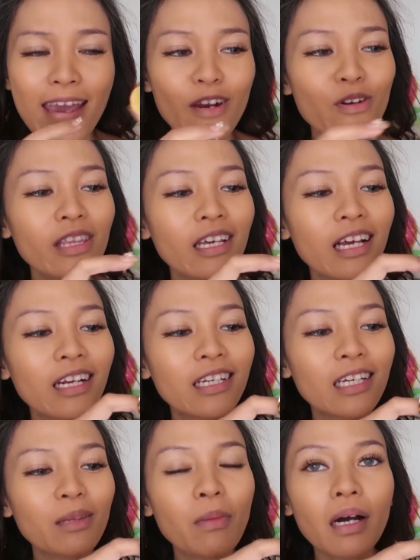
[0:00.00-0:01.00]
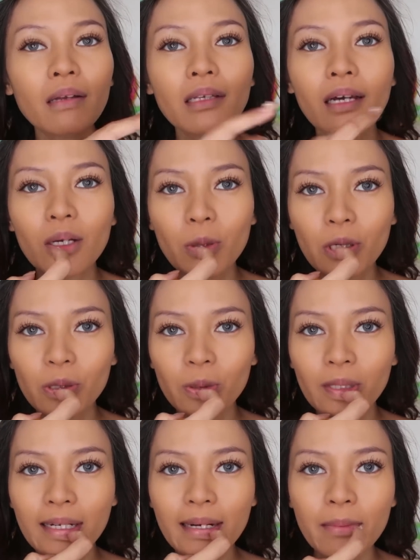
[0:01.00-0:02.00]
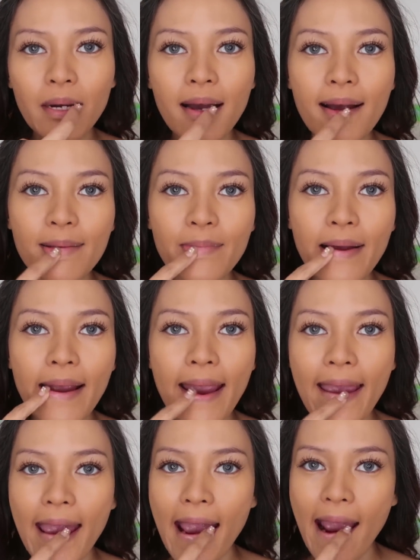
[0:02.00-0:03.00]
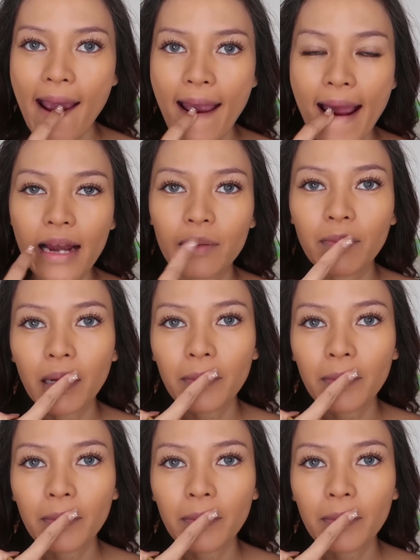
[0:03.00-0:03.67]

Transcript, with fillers: ini udah tinggal dikit banget karena gue suka banget pakai lip